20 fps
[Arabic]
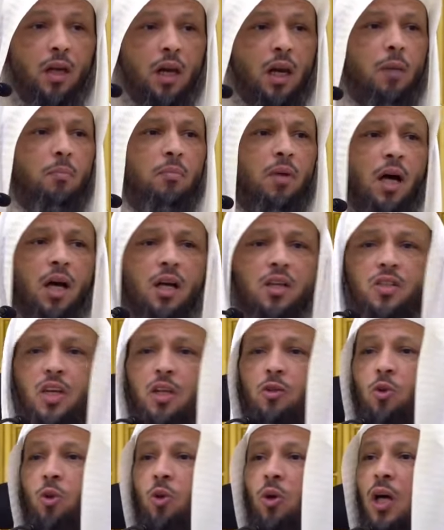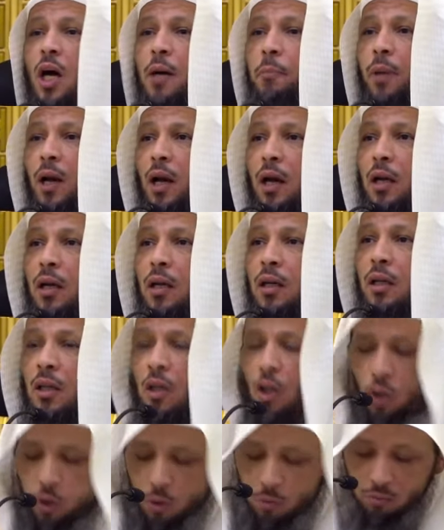لم أحزنه قبل
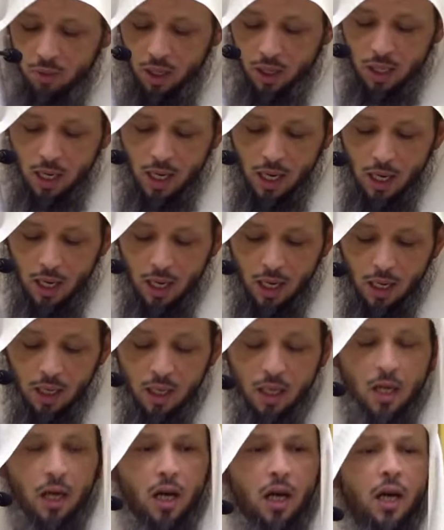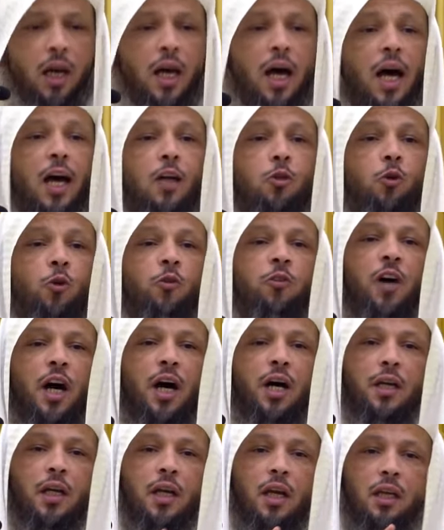ثم قال لا
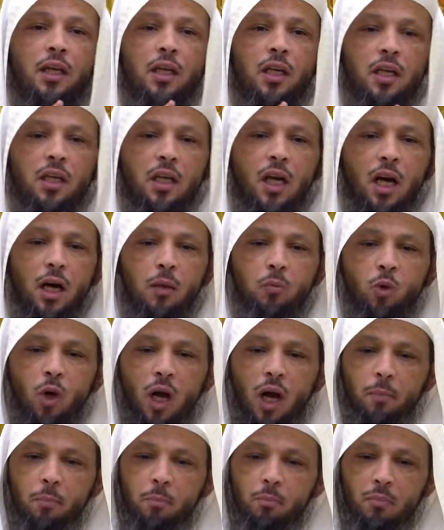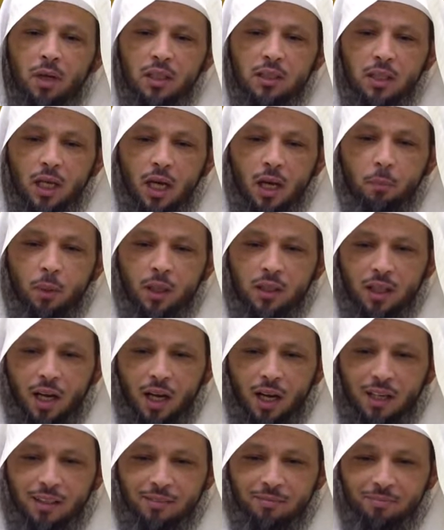تفارقني يا محمد
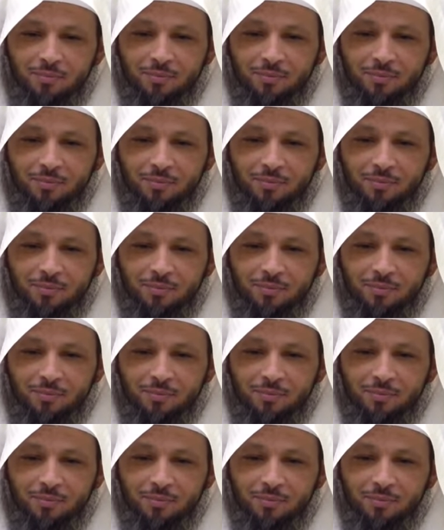أبدا